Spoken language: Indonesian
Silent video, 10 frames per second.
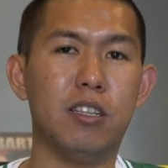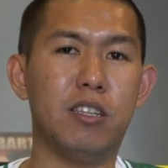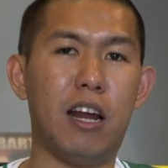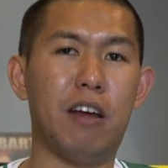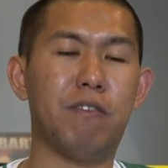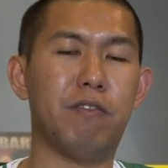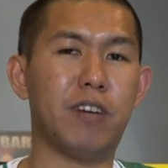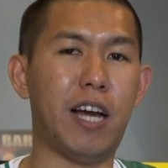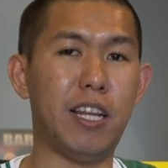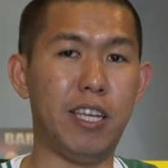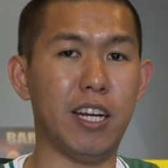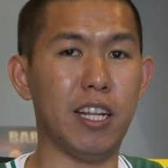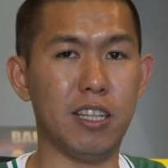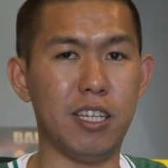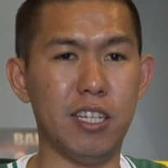draft kalian
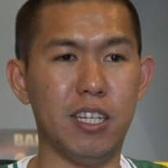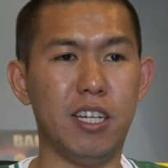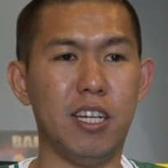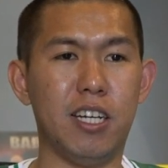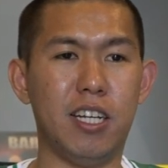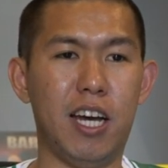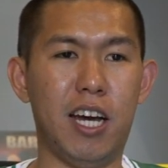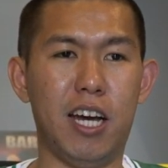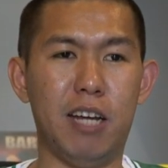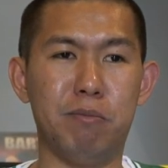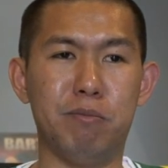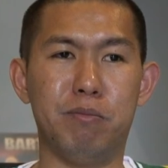nanti dan